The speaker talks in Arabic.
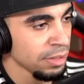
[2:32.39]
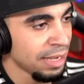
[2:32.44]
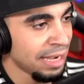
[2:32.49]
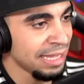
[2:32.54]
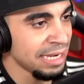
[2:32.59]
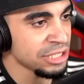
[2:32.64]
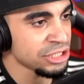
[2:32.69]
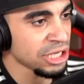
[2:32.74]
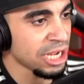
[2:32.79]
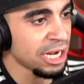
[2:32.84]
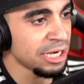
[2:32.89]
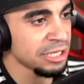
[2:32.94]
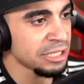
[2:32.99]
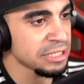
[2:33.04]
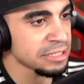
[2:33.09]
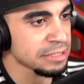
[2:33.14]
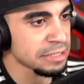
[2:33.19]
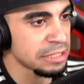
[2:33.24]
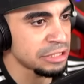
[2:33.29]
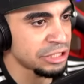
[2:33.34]
علشان
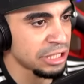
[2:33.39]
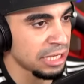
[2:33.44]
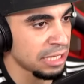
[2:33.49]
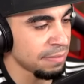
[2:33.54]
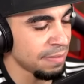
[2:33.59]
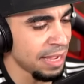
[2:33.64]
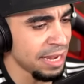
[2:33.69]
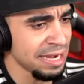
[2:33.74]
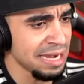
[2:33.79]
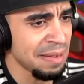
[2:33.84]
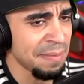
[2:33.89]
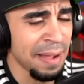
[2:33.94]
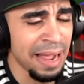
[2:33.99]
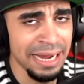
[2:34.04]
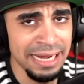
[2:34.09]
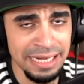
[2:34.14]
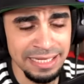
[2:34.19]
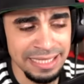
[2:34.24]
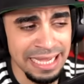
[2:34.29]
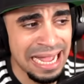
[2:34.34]
يقص الجيلي مع انه ما
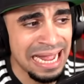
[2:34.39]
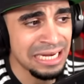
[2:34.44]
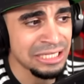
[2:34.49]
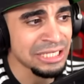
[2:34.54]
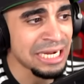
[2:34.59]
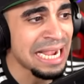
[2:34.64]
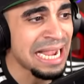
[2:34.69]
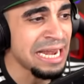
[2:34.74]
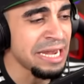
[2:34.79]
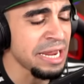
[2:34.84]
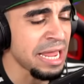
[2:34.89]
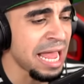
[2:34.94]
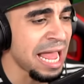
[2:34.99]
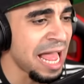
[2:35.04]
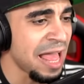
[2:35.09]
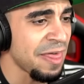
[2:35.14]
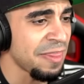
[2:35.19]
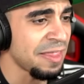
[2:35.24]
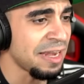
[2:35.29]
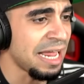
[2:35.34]
يحتاج يعني
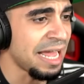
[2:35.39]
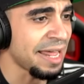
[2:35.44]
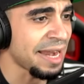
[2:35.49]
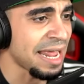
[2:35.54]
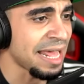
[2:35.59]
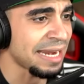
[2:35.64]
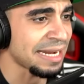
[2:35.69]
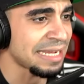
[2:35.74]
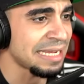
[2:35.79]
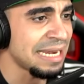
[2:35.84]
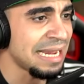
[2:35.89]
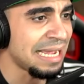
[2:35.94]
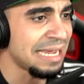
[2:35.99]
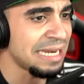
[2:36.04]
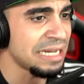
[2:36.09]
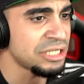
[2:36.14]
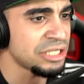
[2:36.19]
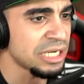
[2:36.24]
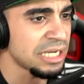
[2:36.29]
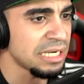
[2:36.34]
هذه الحراره كلها
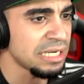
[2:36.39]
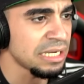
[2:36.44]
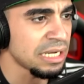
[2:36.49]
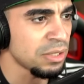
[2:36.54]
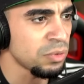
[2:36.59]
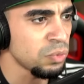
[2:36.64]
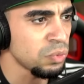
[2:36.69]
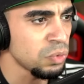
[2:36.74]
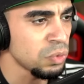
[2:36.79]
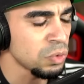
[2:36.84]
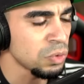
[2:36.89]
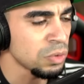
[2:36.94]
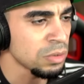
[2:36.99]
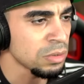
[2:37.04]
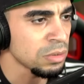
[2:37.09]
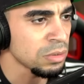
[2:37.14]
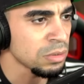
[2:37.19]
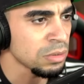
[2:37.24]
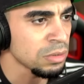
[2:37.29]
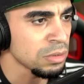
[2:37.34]
على جيلي الو
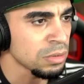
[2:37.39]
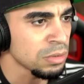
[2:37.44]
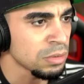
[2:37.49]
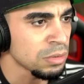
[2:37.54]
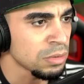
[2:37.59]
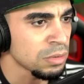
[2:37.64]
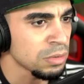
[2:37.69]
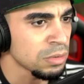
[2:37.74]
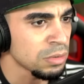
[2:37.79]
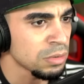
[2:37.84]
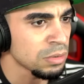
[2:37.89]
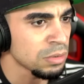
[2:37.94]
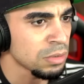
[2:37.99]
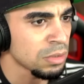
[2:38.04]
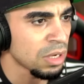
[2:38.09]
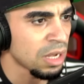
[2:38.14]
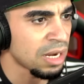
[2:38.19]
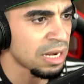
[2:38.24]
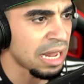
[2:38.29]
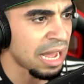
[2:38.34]

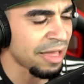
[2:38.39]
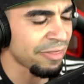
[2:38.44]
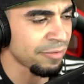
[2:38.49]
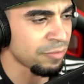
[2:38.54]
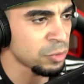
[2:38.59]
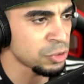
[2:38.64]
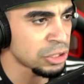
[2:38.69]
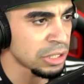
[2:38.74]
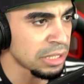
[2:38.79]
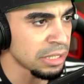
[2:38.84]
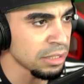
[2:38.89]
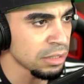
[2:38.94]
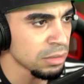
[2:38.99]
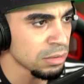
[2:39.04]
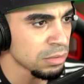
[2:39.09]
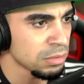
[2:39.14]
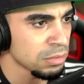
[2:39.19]
لا هذا مو جيلي